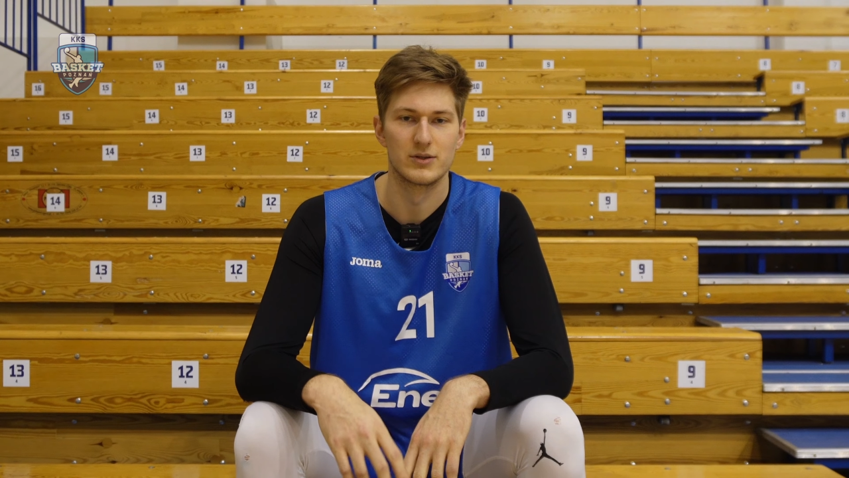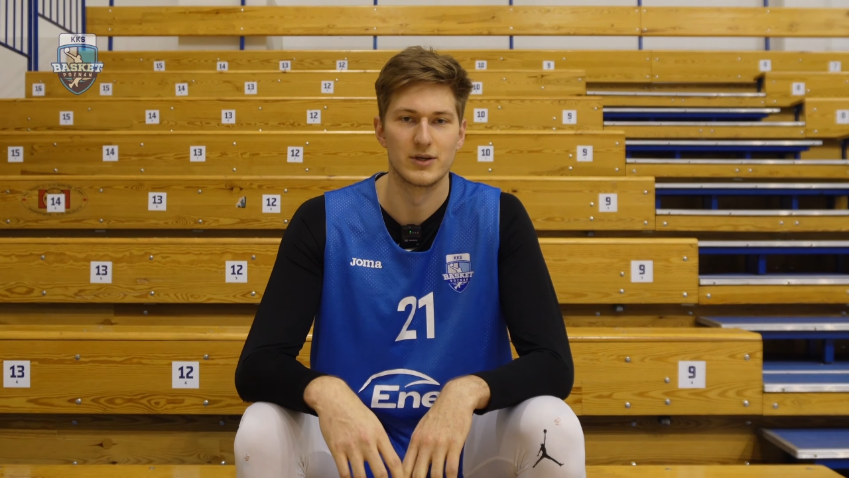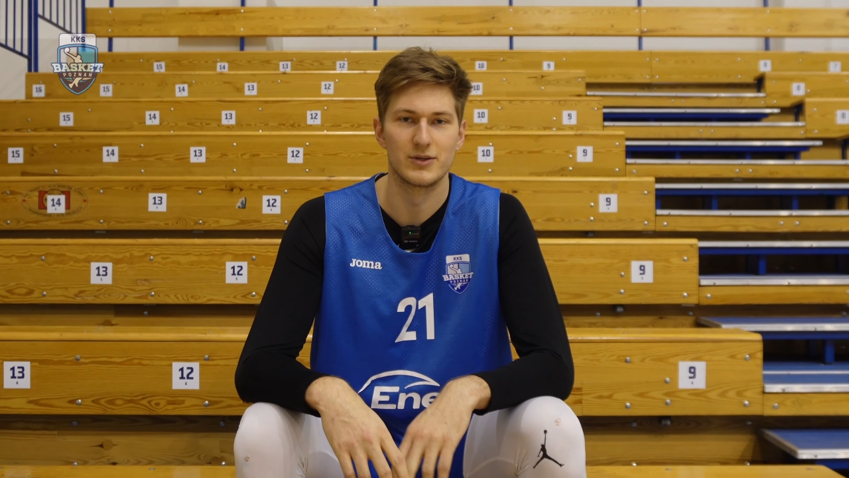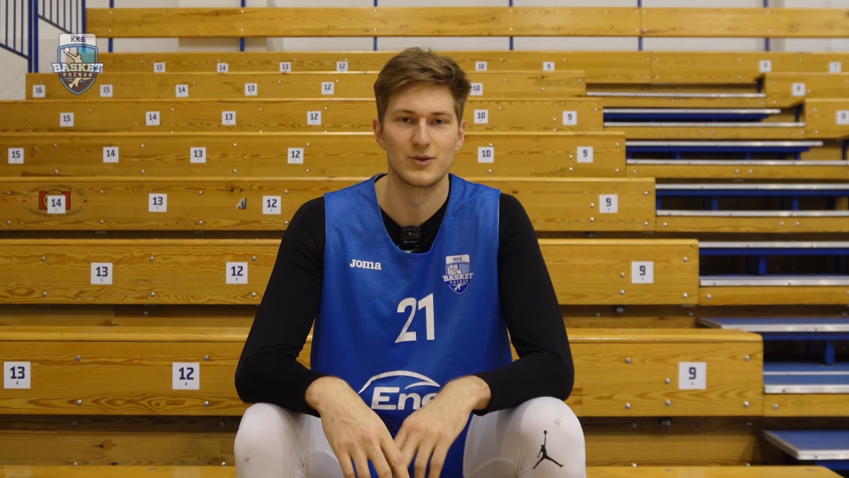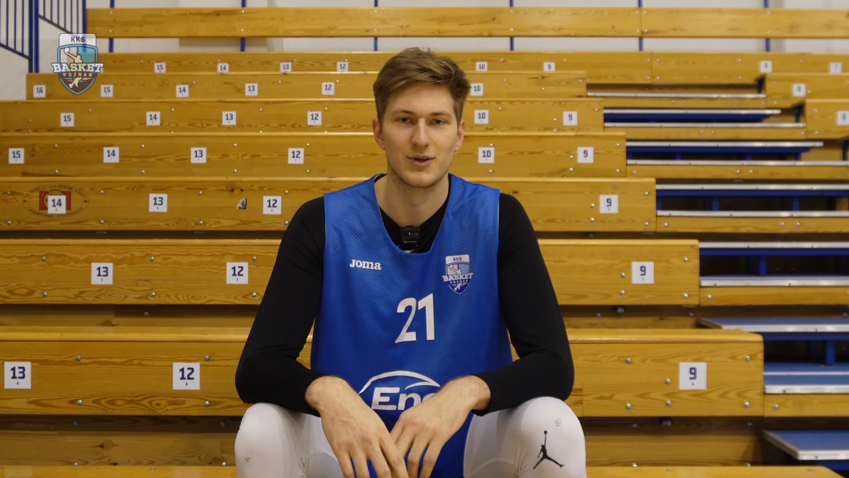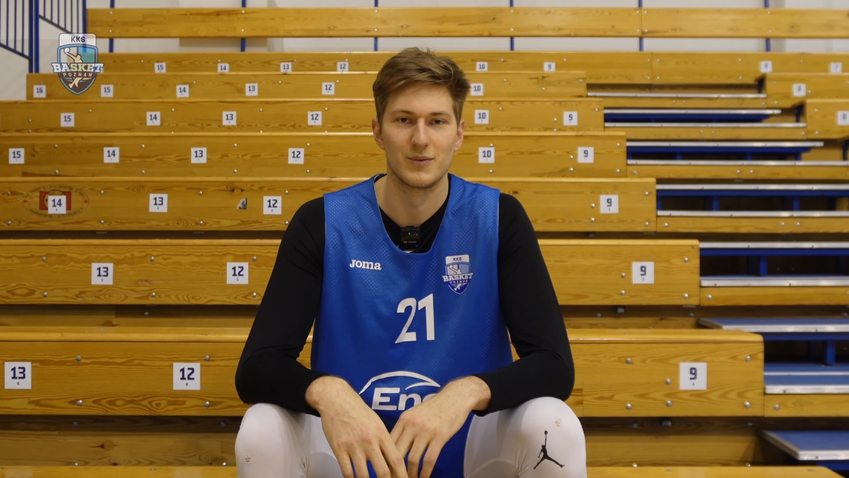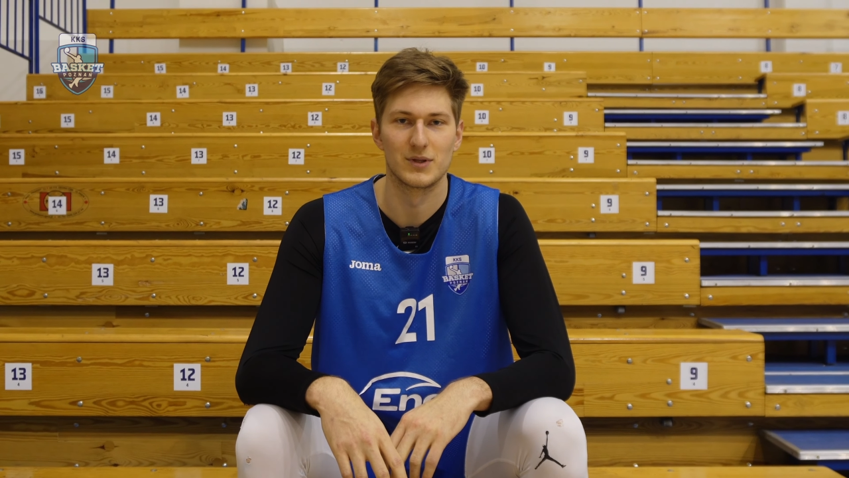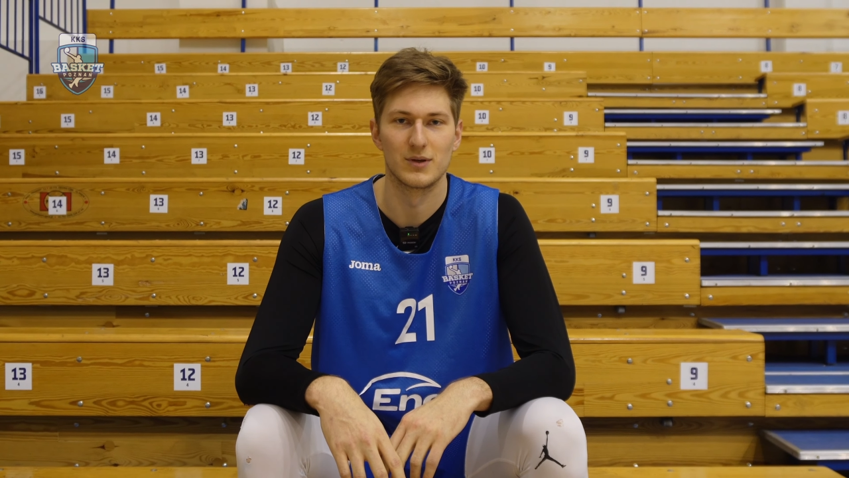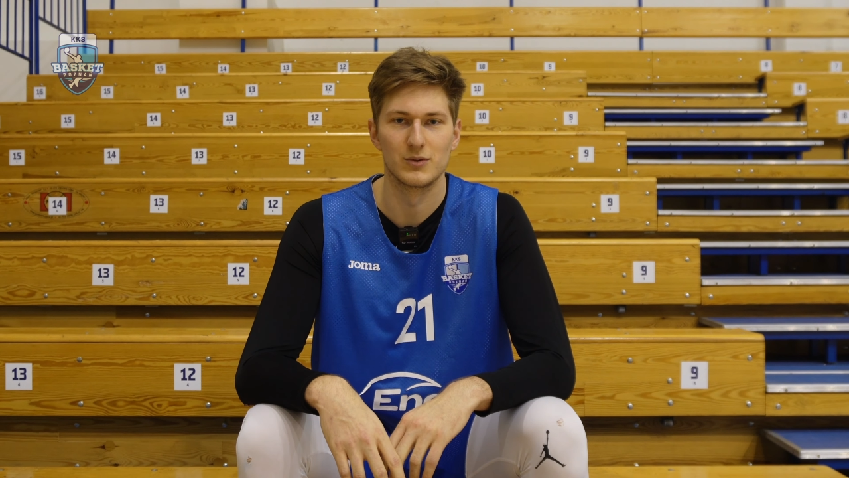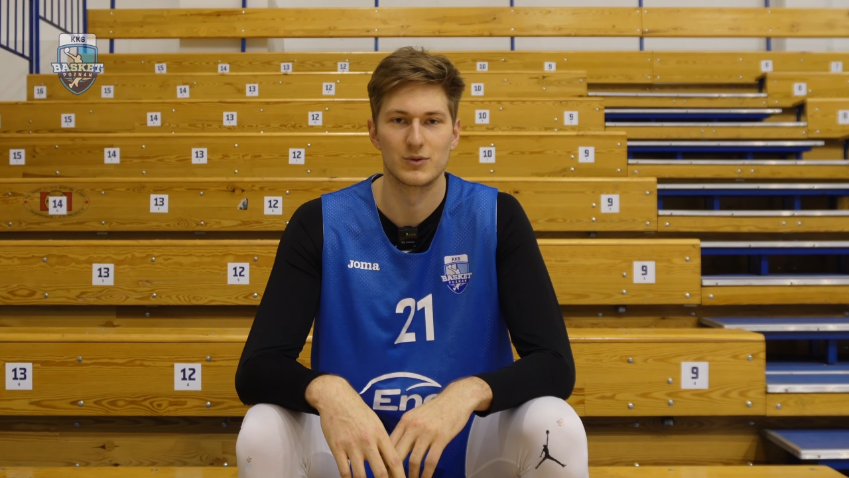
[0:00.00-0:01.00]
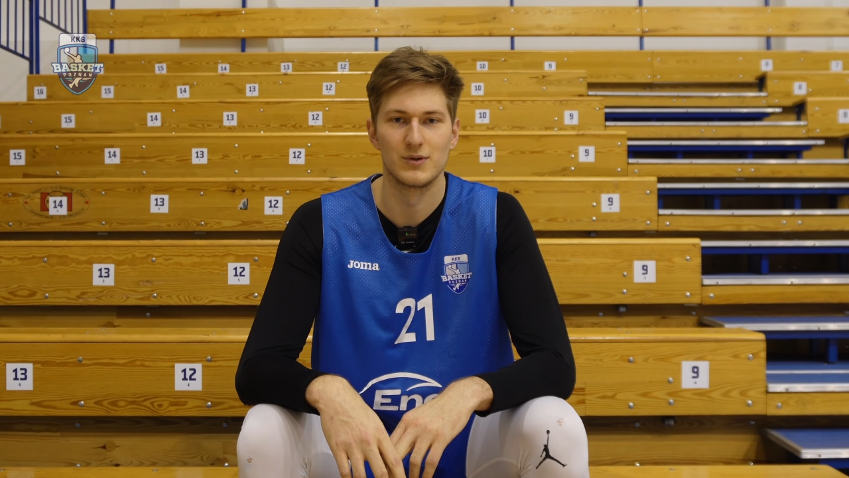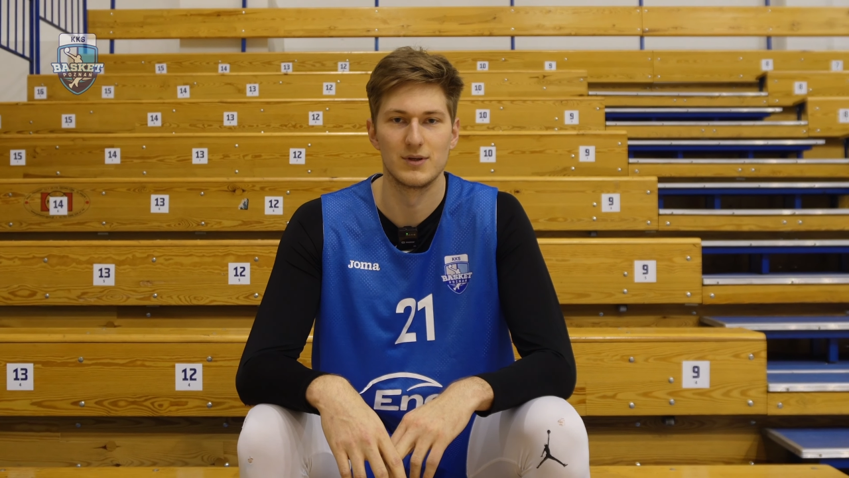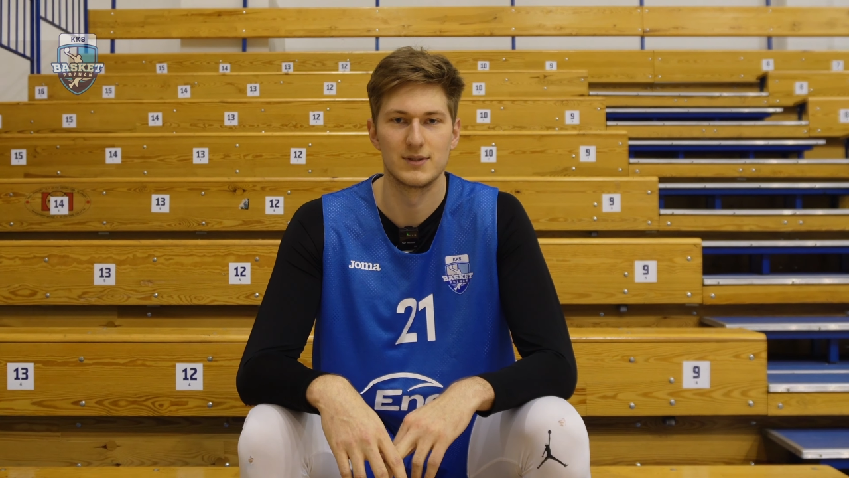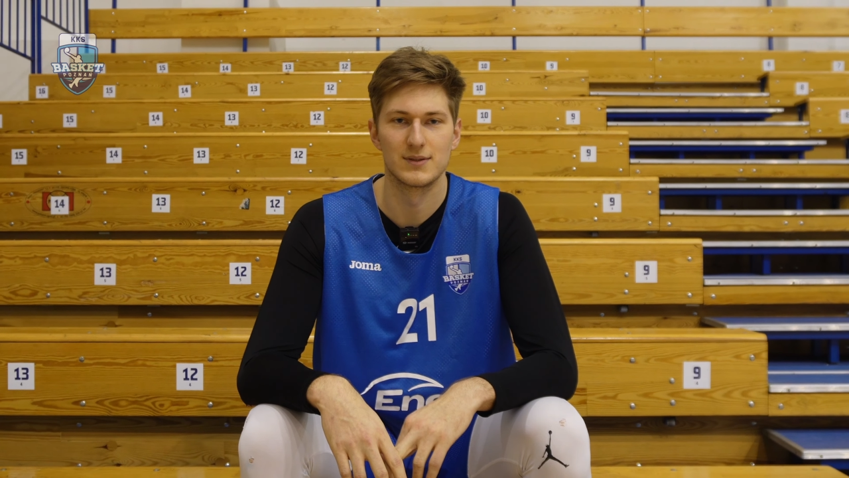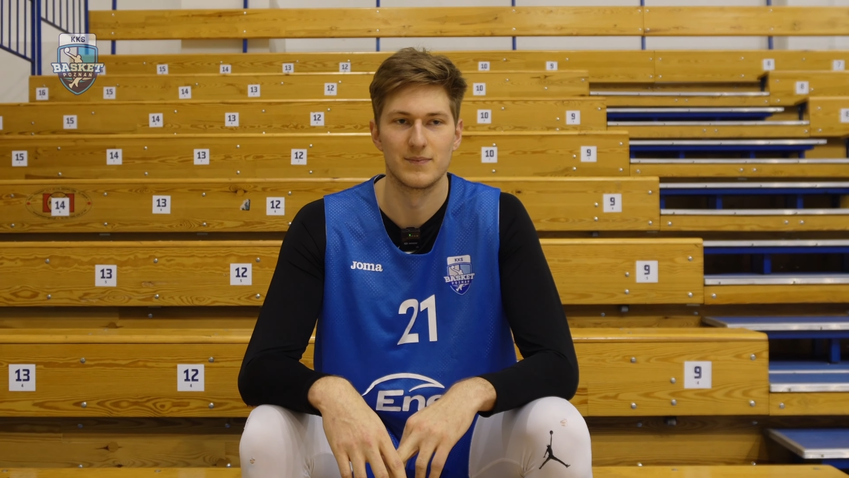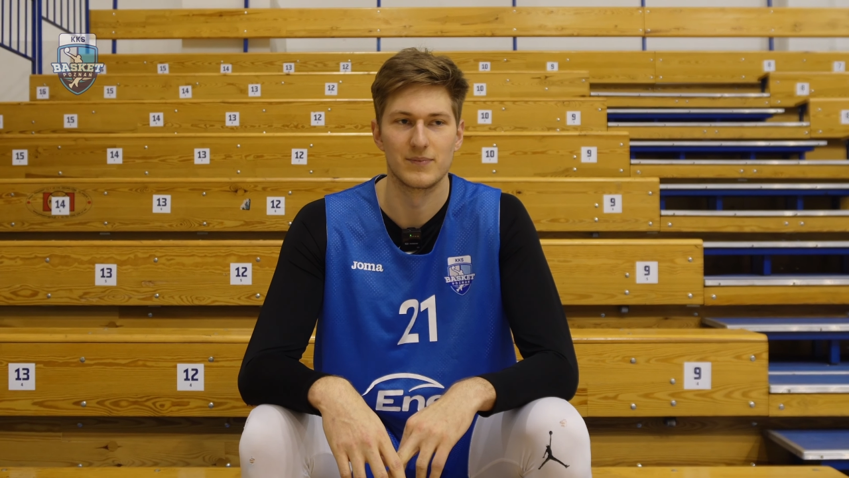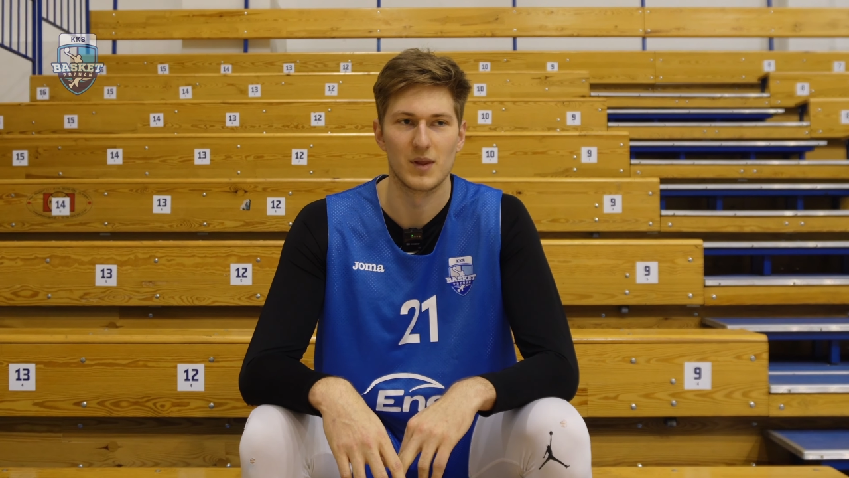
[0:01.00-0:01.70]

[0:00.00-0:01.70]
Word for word: Cześć, tutaj Mateusz Kulis.